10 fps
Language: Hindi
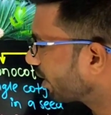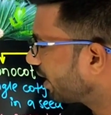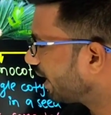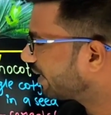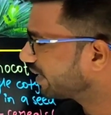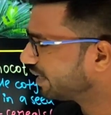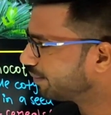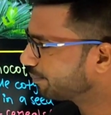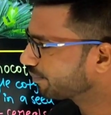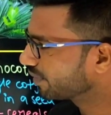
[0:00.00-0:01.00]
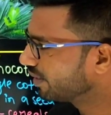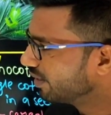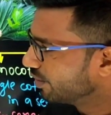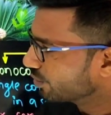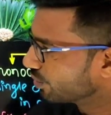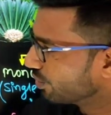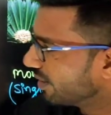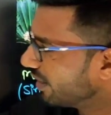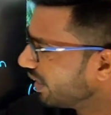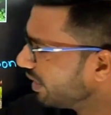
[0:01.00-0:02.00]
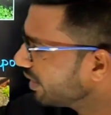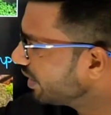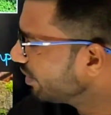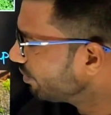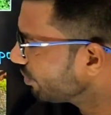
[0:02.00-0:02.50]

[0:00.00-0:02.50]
और लाइकेन तो एलगी